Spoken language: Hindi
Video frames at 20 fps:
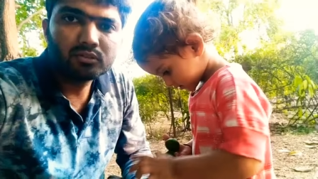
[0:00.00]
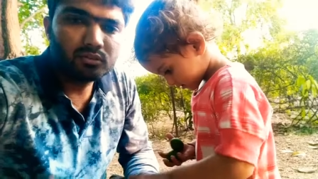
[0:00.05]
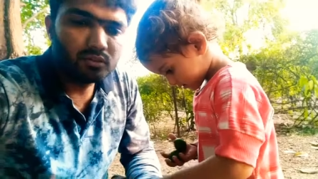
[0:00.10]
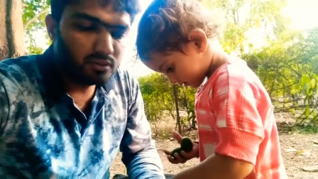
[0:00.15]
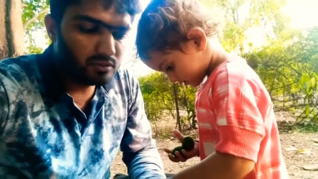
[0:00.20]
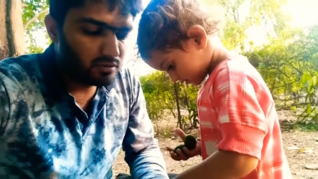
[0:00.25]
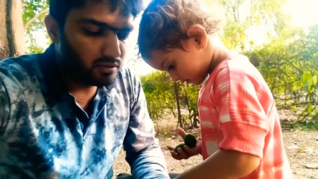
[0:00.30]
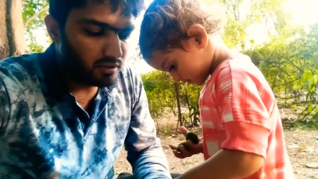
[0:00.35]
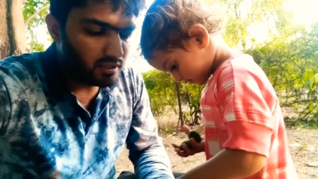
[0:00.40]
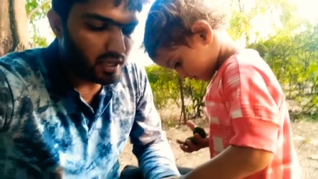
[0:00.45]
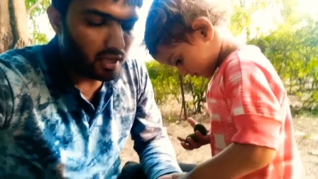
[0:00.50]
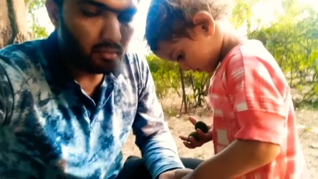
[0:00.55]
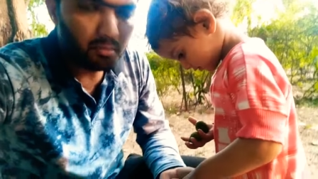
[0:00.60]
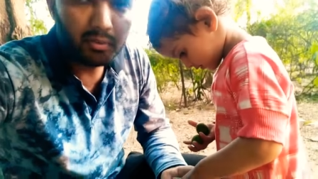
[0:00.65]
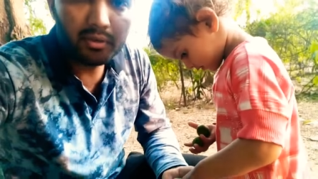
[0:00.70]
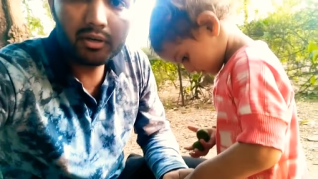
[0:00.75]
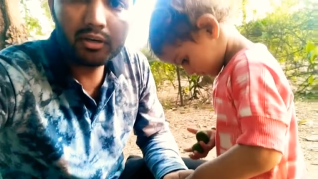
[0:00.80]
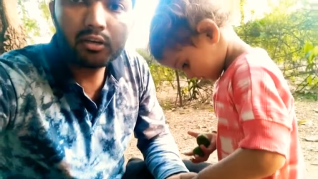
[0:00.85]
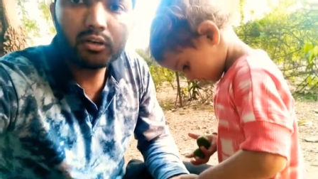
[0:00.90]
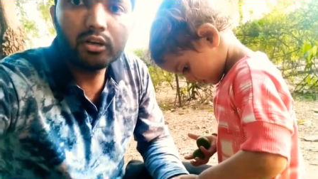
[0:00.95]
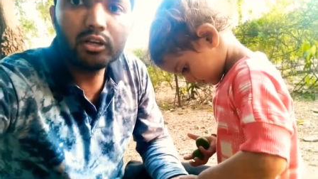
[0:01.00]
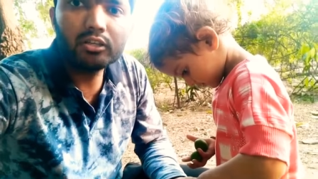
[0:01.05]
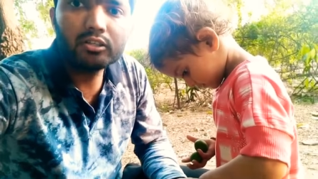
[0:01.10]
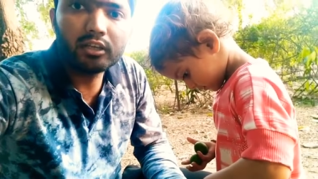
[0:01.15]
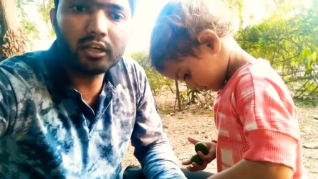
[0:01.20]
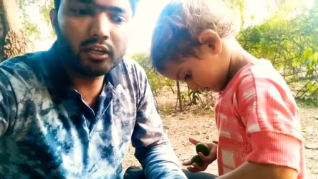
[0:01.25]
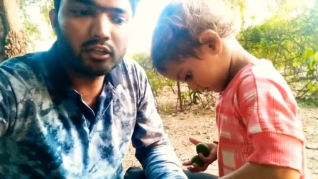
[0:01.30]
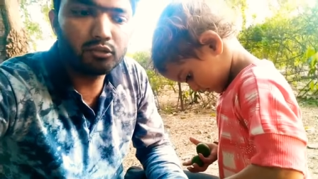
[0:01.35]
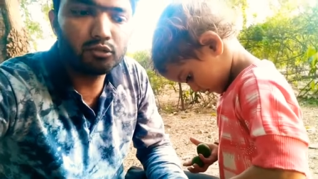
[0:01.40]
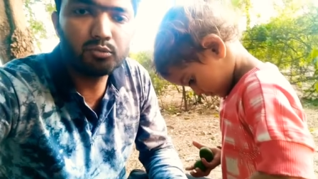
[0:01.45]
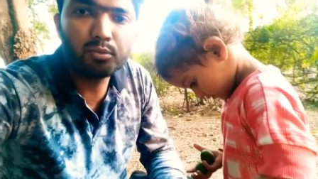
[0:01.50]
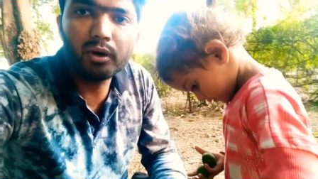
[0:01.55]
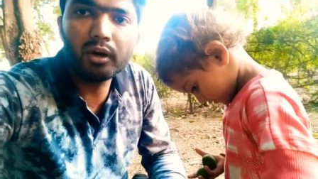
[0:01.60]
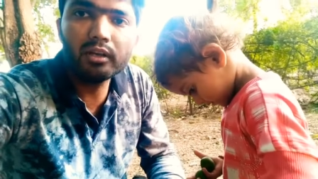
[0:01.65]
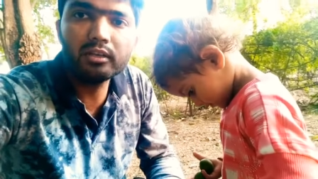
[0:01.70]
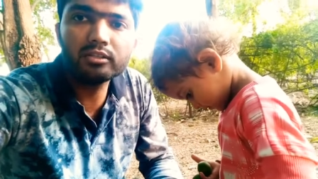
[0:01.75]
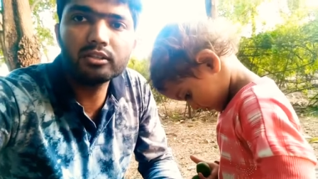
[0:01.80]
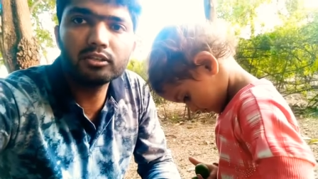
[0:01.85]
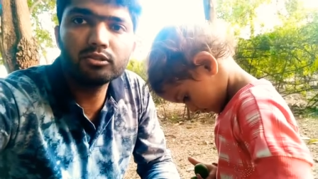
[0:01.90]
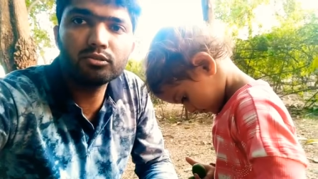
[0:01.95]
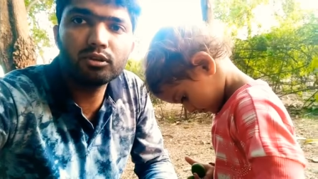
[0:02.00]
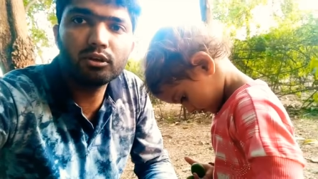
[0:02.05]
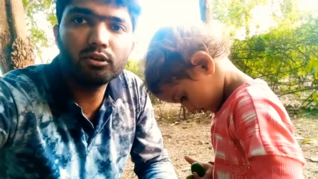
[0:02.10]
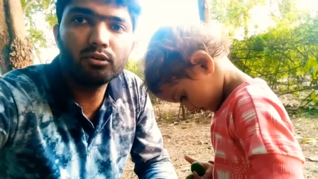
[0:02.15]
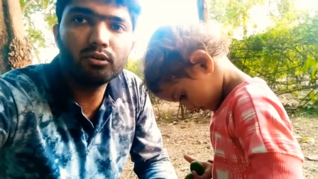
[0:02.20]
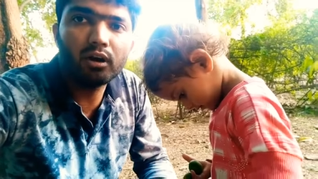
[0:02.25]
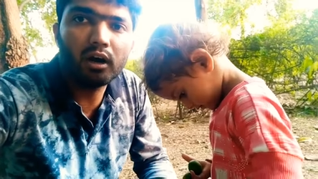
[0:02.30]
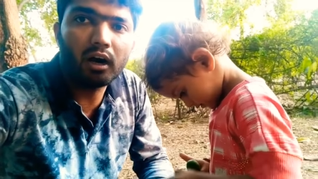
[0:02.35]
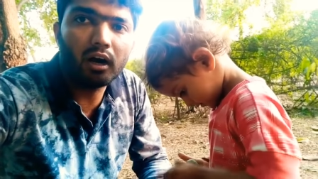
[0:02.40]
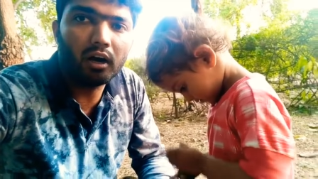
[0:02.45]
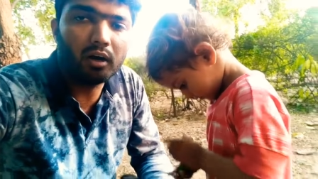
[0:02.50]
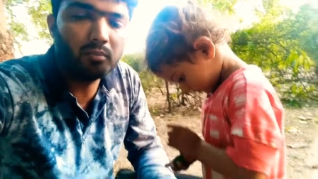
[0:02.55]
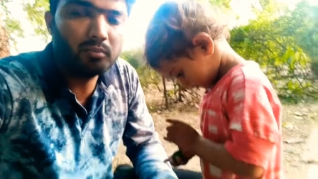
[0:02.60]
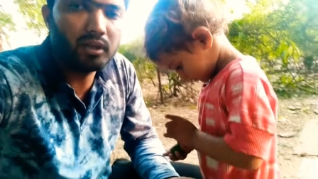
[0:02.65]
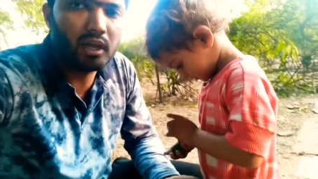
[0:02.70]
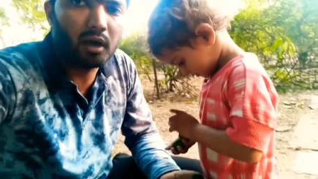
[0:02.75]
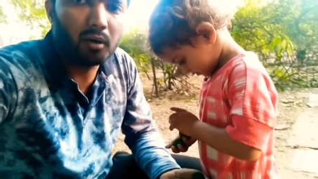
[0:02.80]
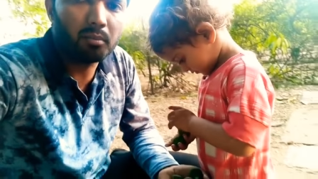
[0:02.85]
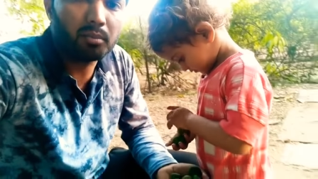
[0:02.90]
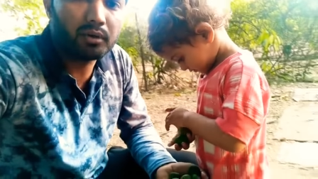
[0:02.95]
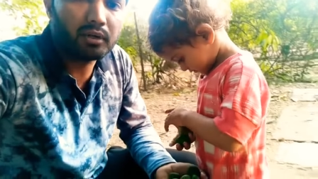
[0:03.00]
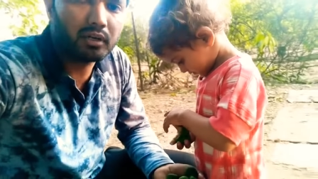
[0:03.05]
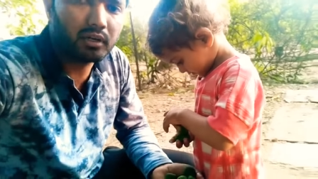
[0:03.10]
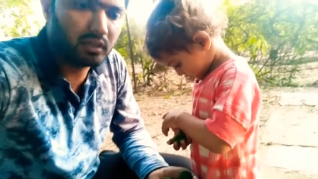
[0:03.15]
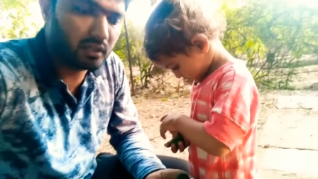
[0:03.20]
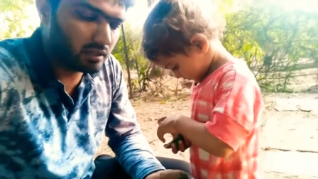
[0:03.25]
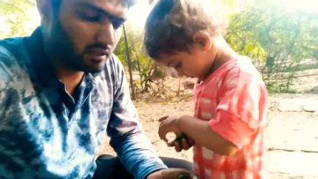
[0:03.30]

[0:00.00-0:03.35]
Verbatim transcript: तो दोस्तों यहाँ पर कई सारे तूफान से जो है वो आम यहाँ पर